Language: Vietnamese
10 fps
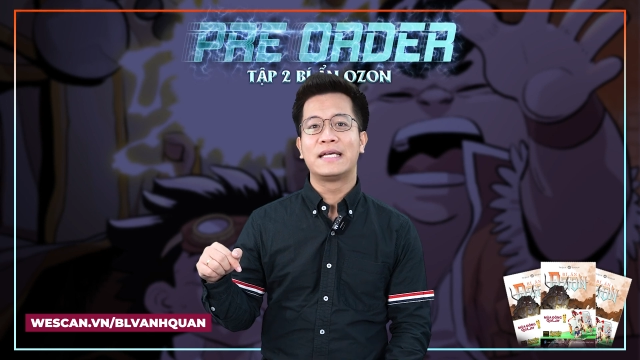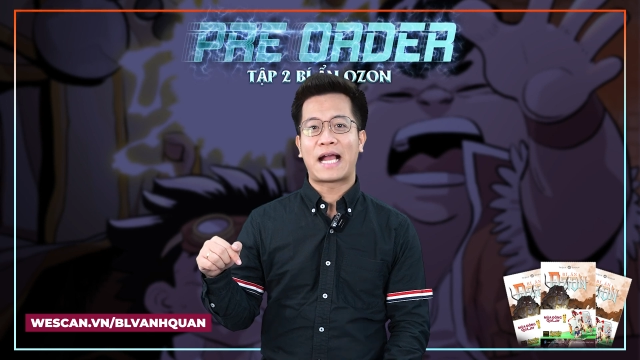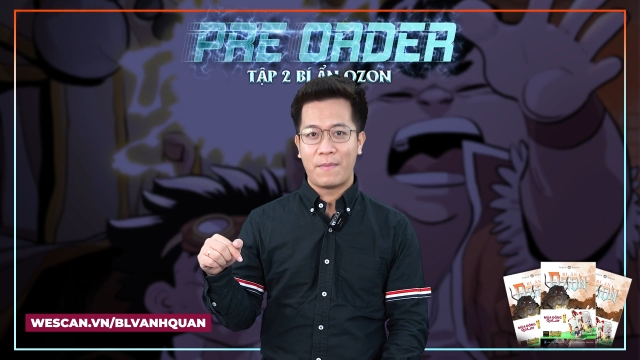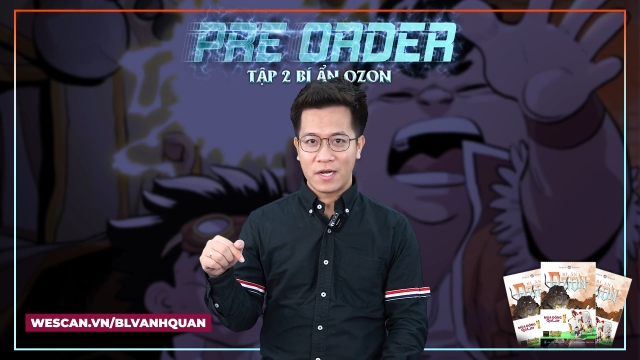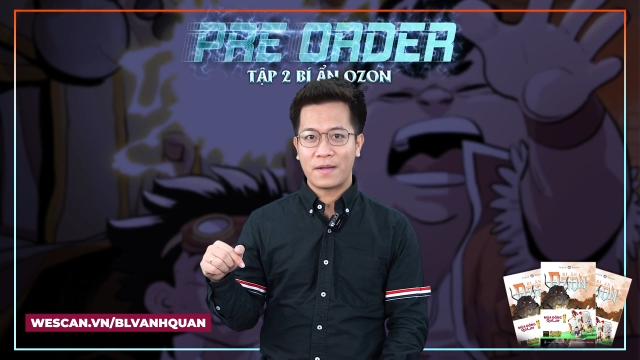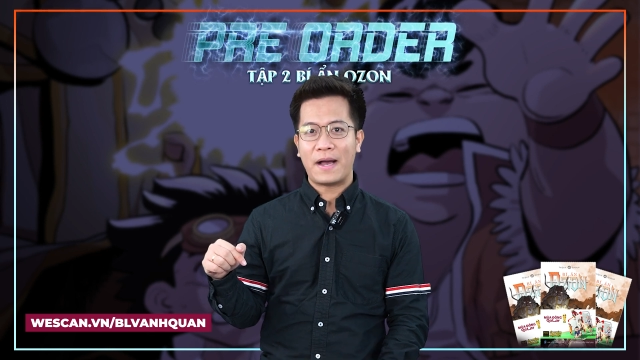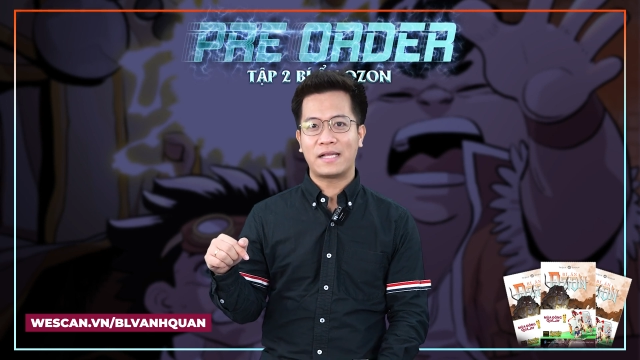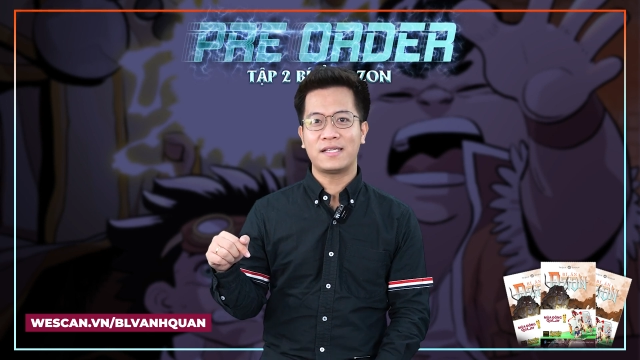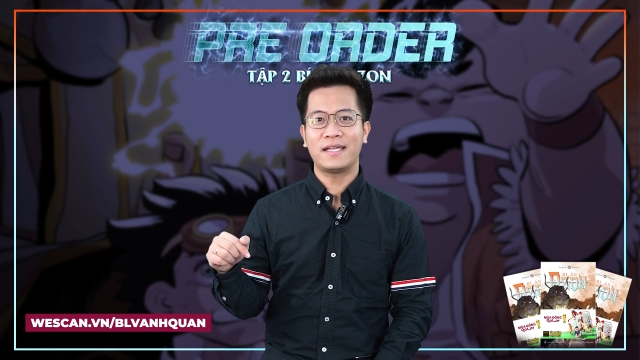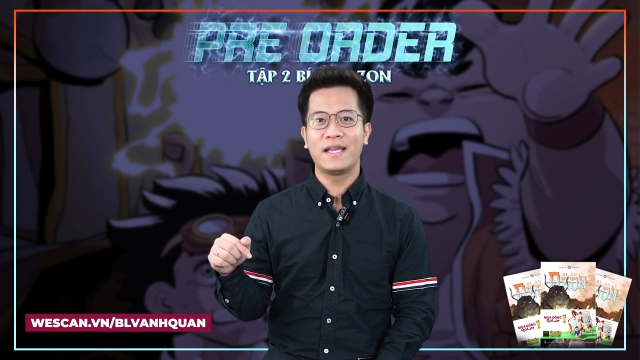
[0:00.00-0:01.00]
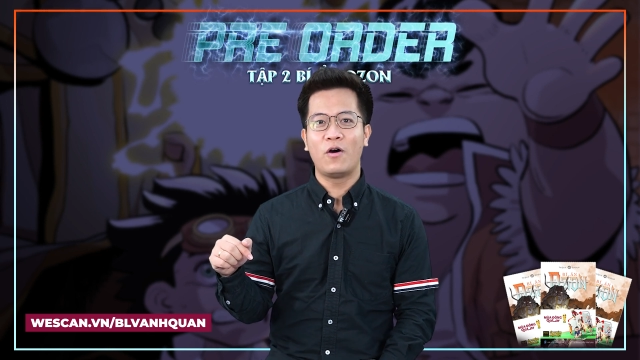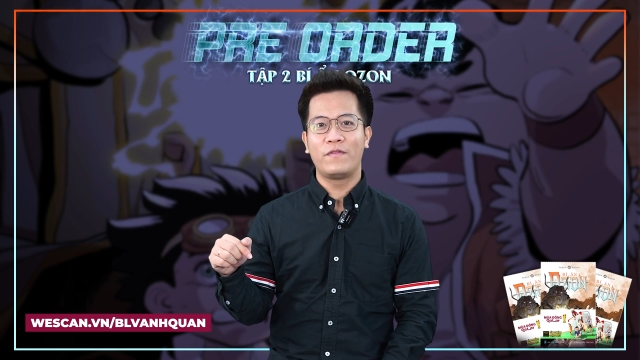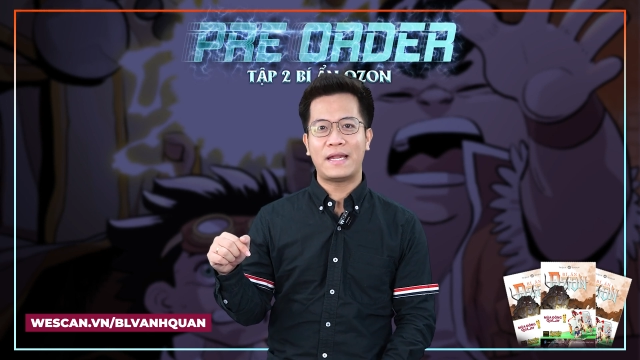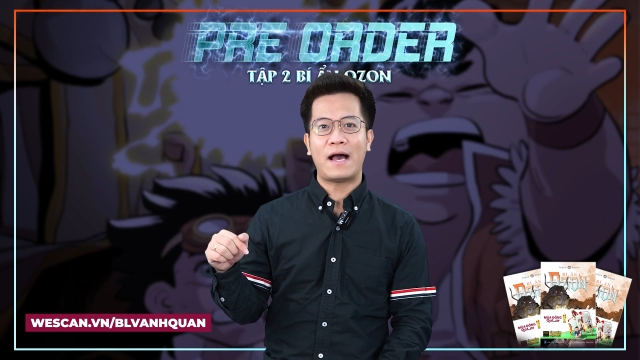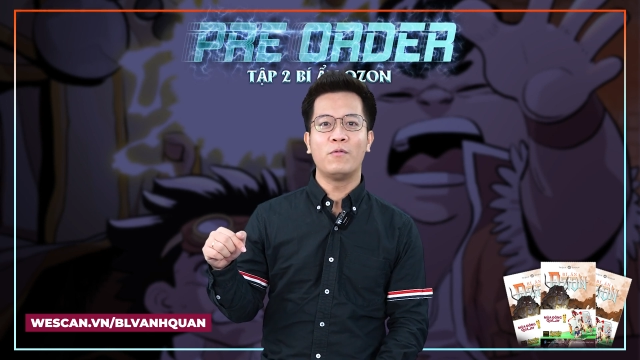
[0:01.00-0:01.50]
Cảm ơn các bạn rất nhiều
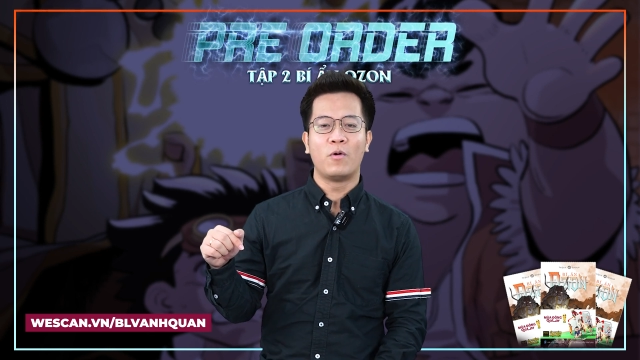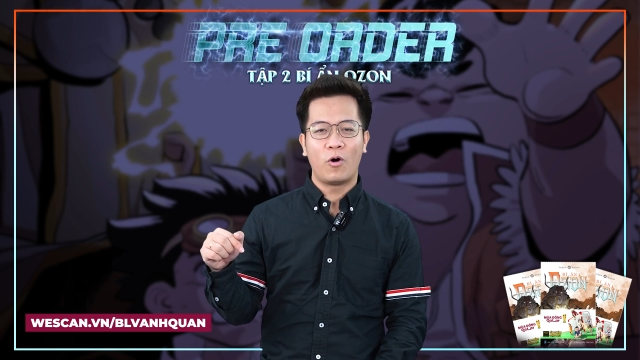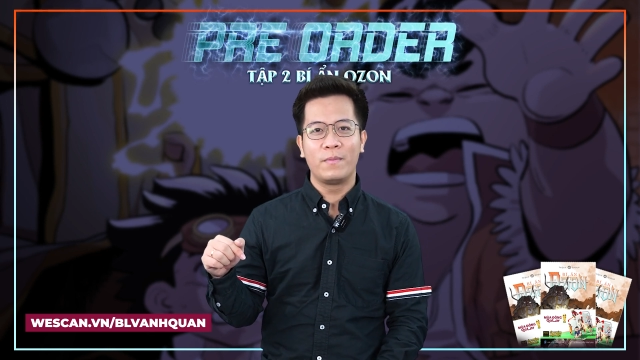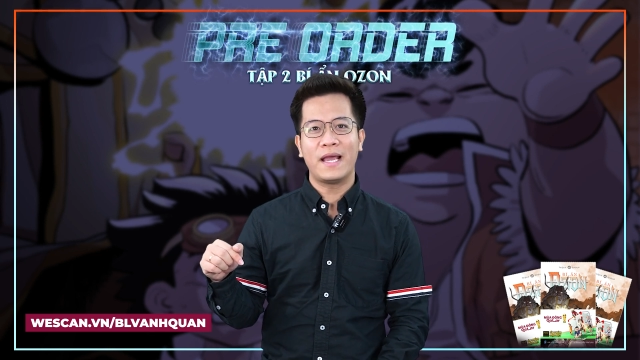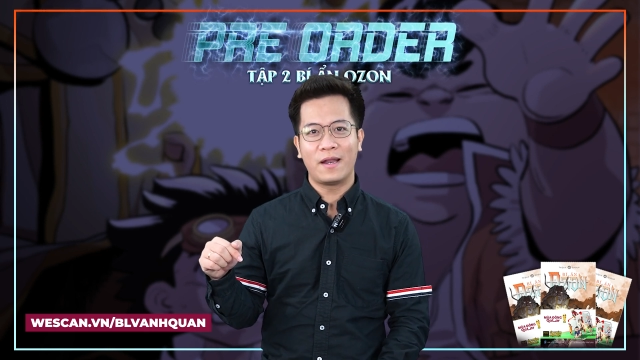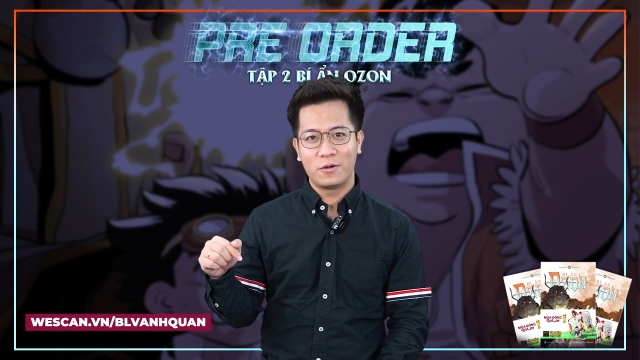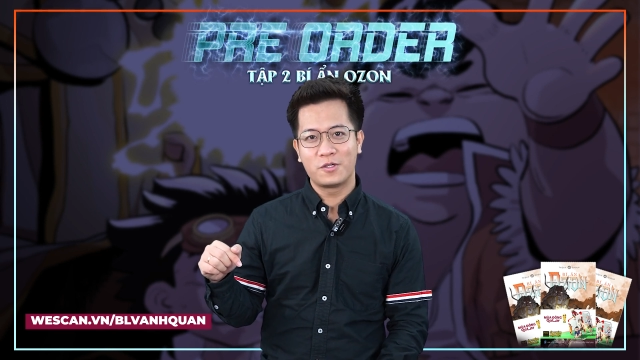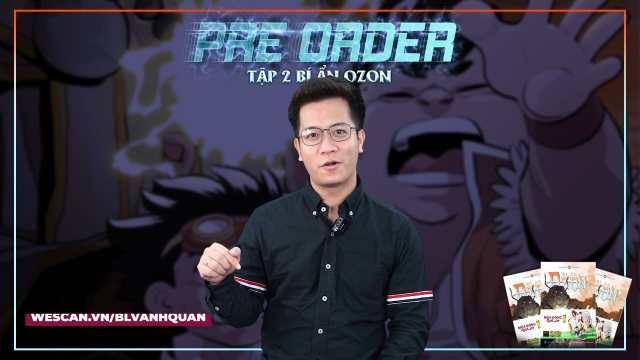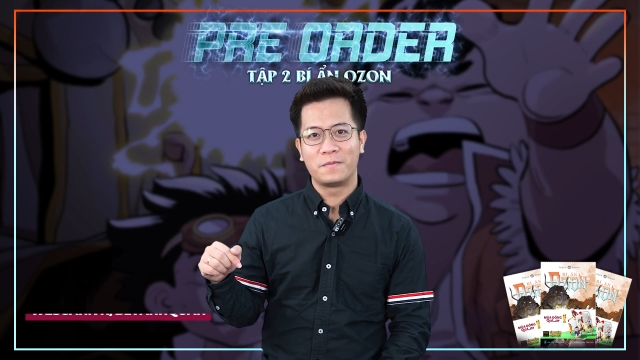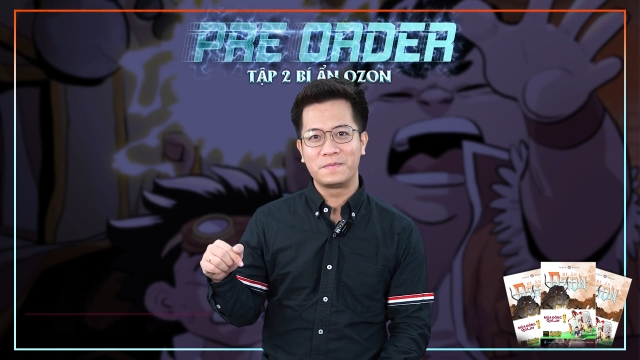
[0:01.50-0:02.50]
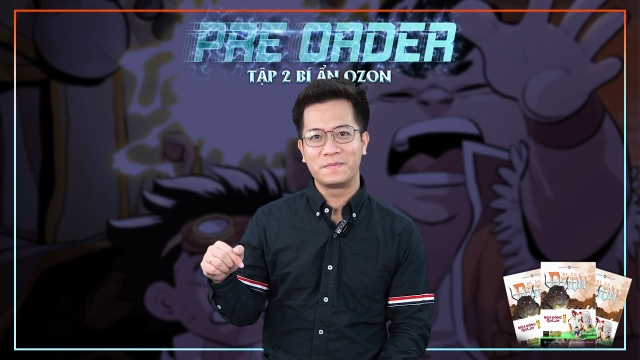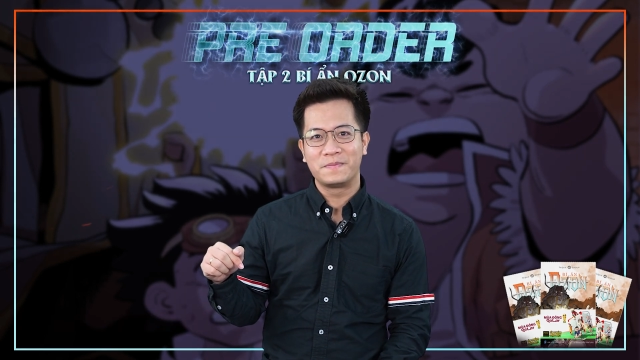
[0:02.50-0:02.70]
vì đã ủng hộ Bí ẩn Ozone.